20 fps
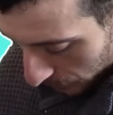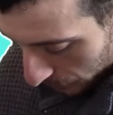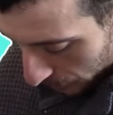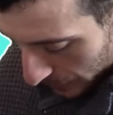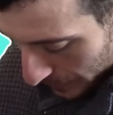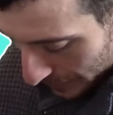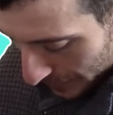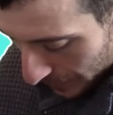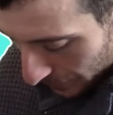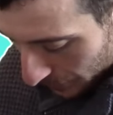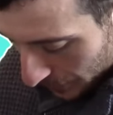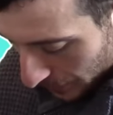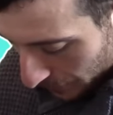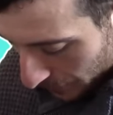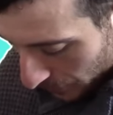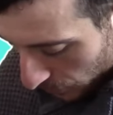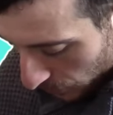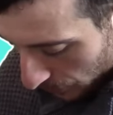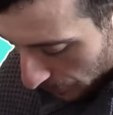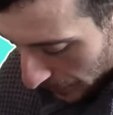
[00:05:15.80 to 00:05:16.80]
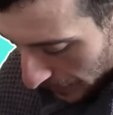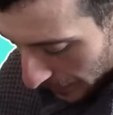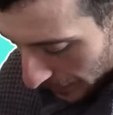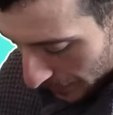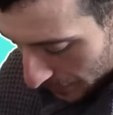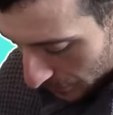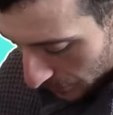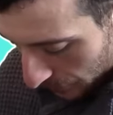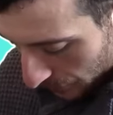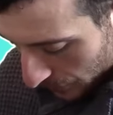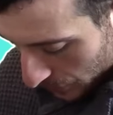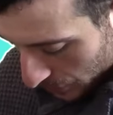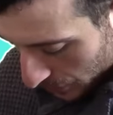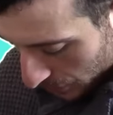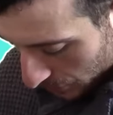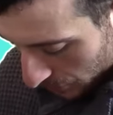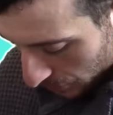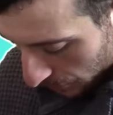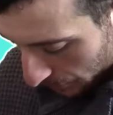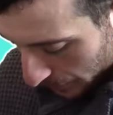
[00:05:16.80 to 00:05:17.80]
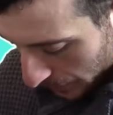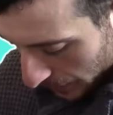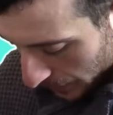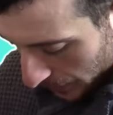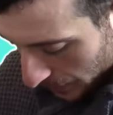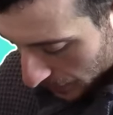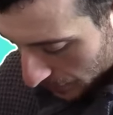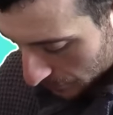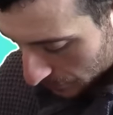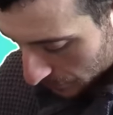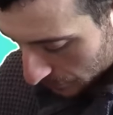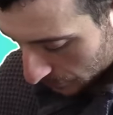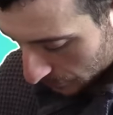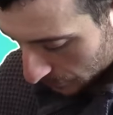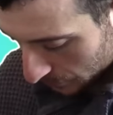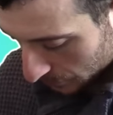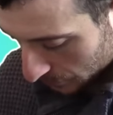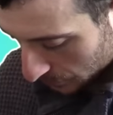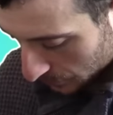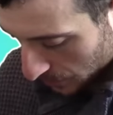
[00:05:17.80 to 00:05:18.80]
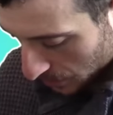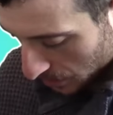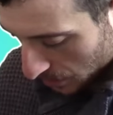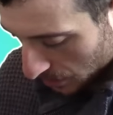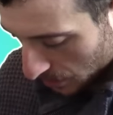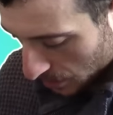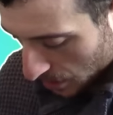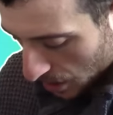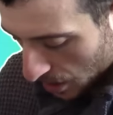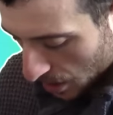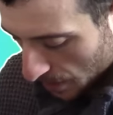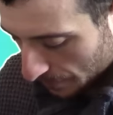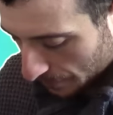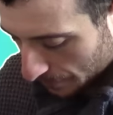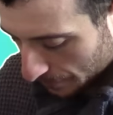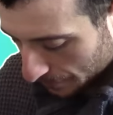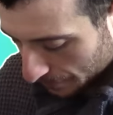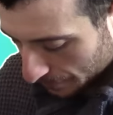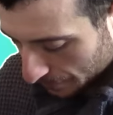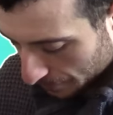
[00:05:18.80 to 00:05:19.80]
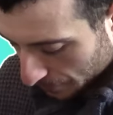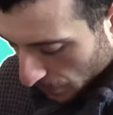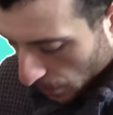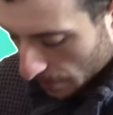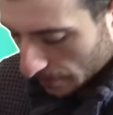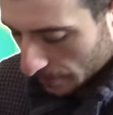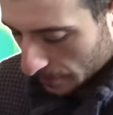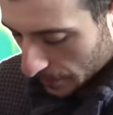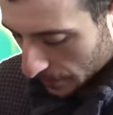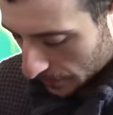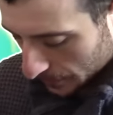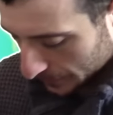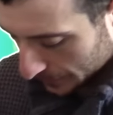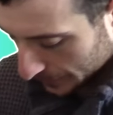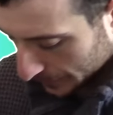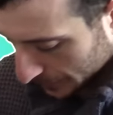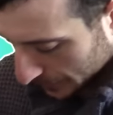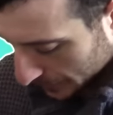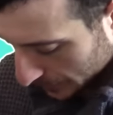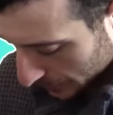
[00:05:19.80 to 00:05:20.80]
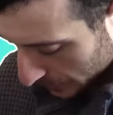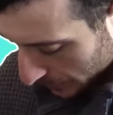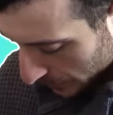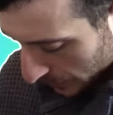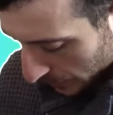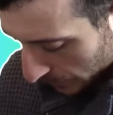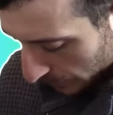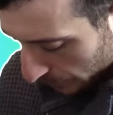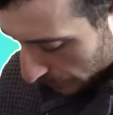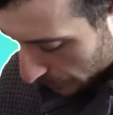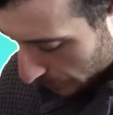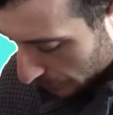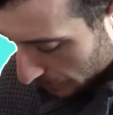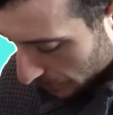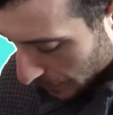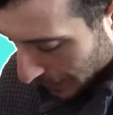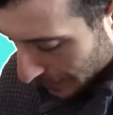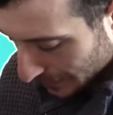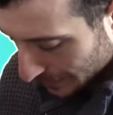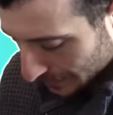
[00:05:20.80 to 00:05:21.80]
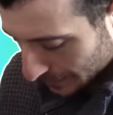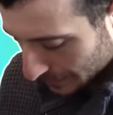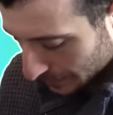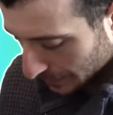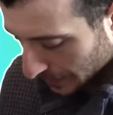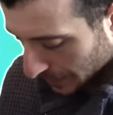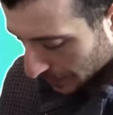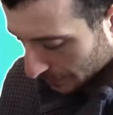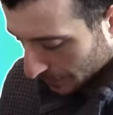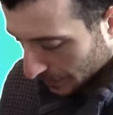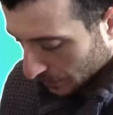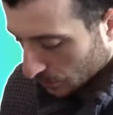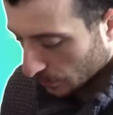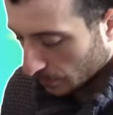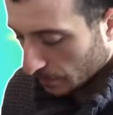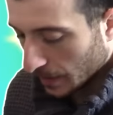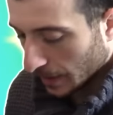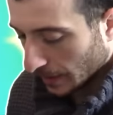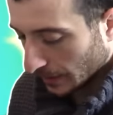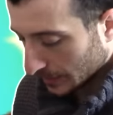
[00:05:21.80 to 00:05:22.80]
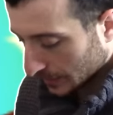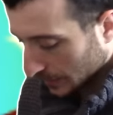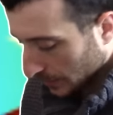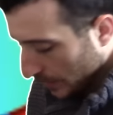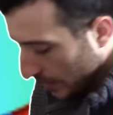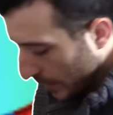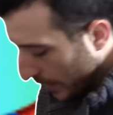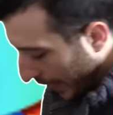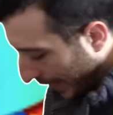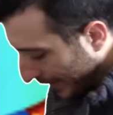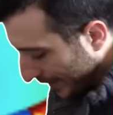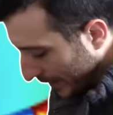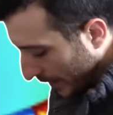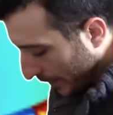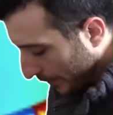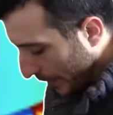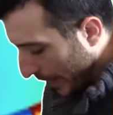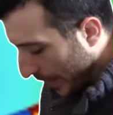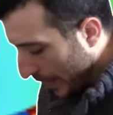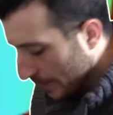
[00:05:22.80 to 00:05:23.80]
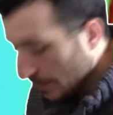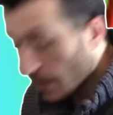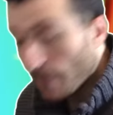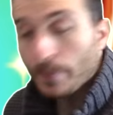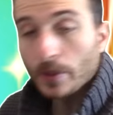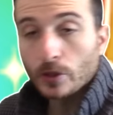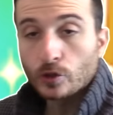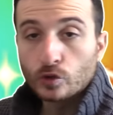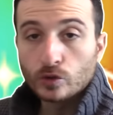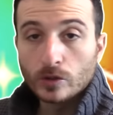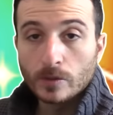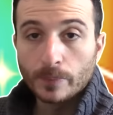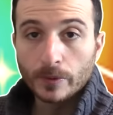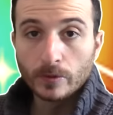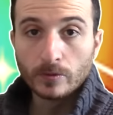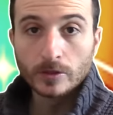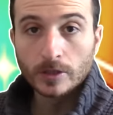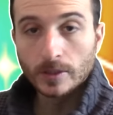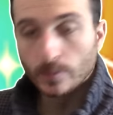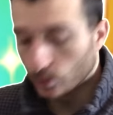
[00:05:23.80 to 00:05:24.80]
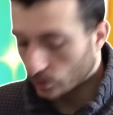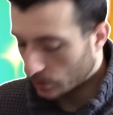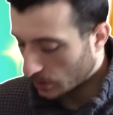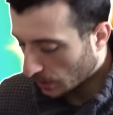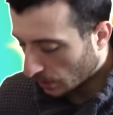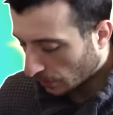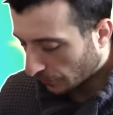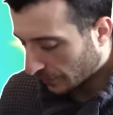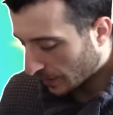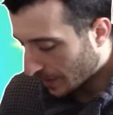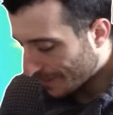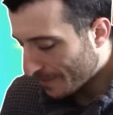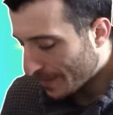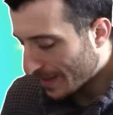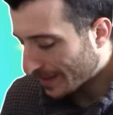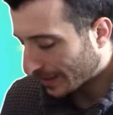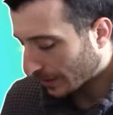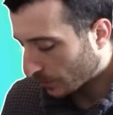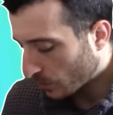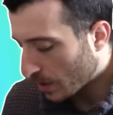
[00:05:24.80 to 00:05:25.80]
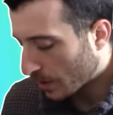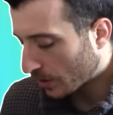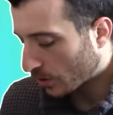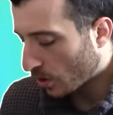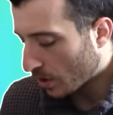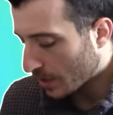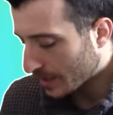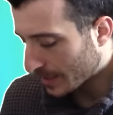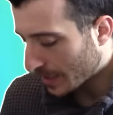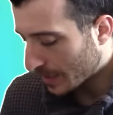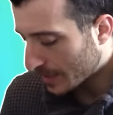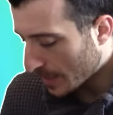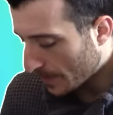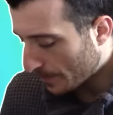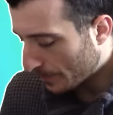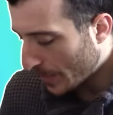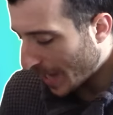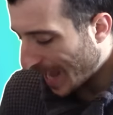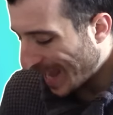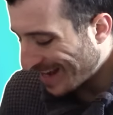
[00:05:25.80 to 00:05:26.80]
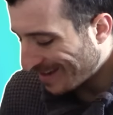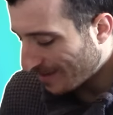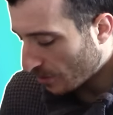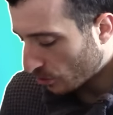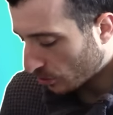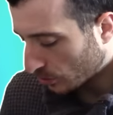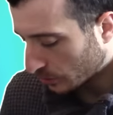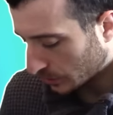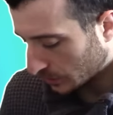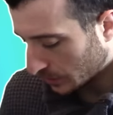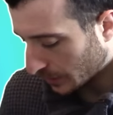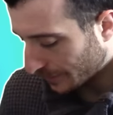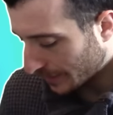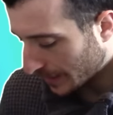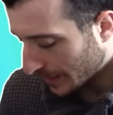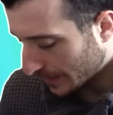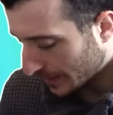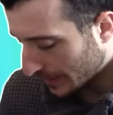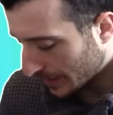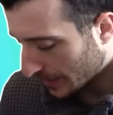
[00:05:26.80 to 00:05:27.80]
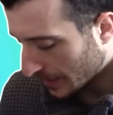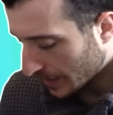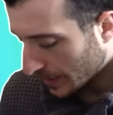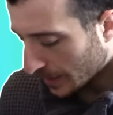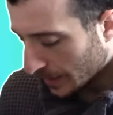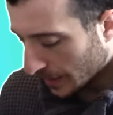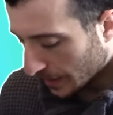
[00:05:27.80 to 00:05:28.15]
Pensavo di averlo preso, invece non l'ho preso. Bomba! Blast, niente, manco Blast. È andata bene, mi è piaciuto il penultimo tiro, finalmente qualcosa di bello si vede.